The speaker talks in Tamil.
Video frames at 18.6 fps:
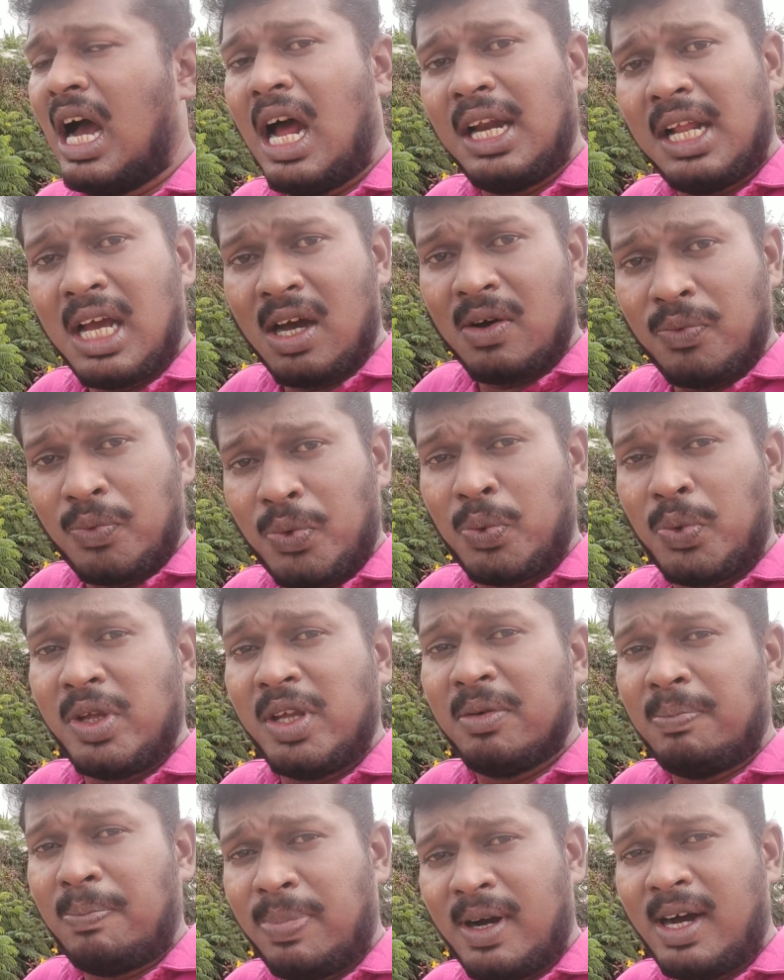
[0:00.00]
ஆனால்
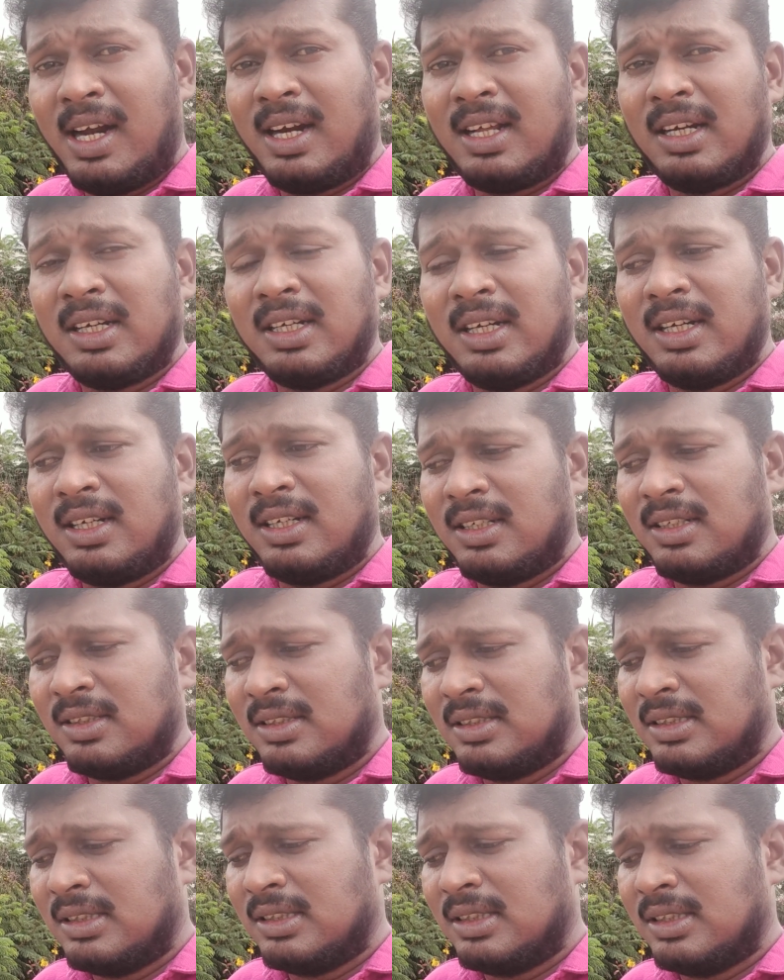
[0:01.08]
அவருடைய பாடல்கள்
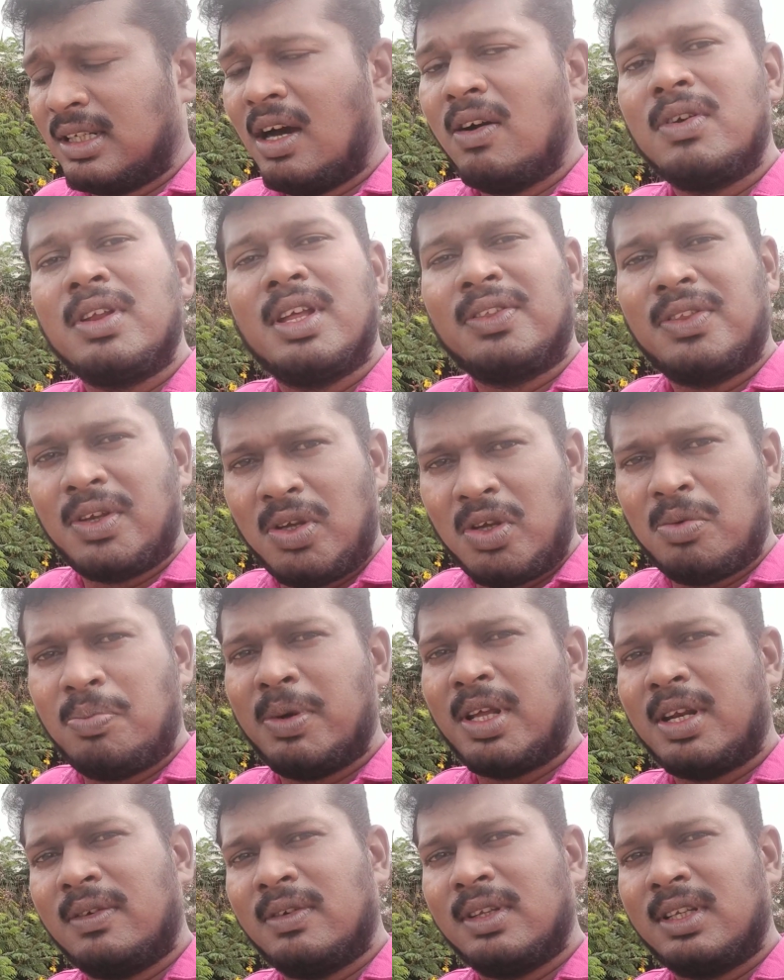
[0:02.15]
அவர் எத்தனையோ
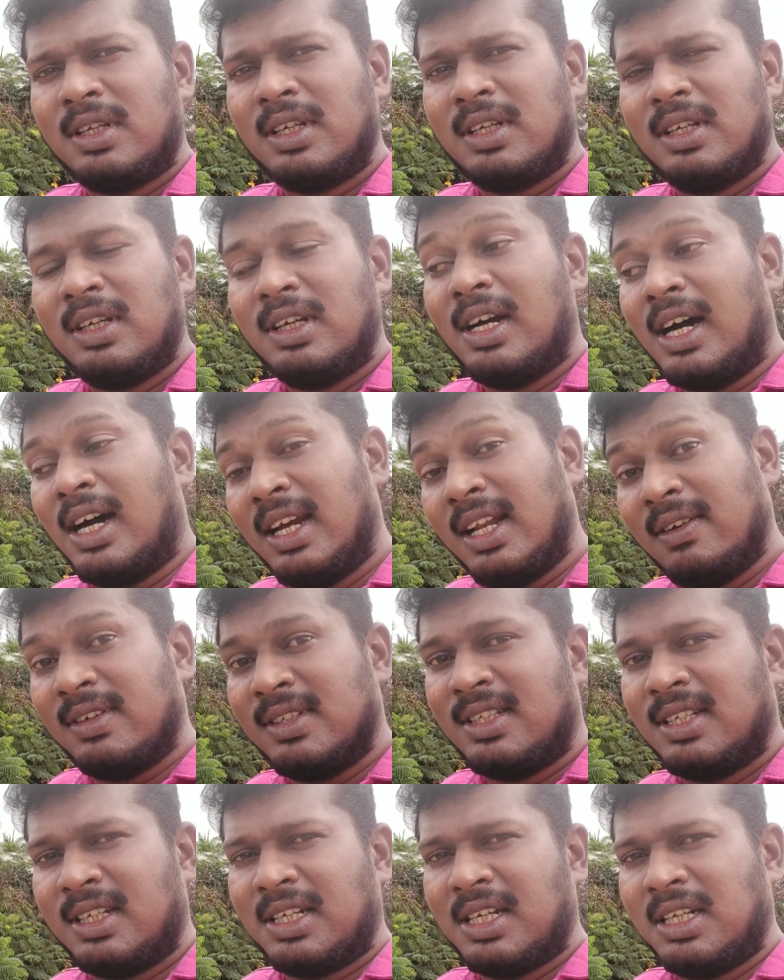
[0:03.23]
பேரை வந்துட்டு அழ
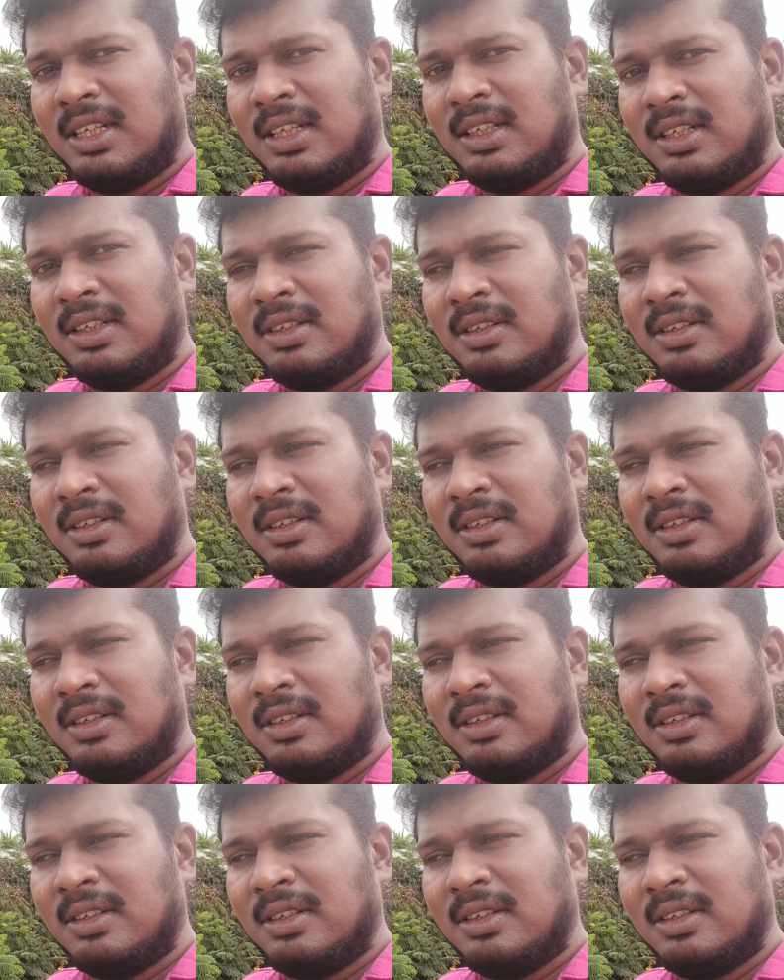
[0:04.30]
வச்சுருக்காரு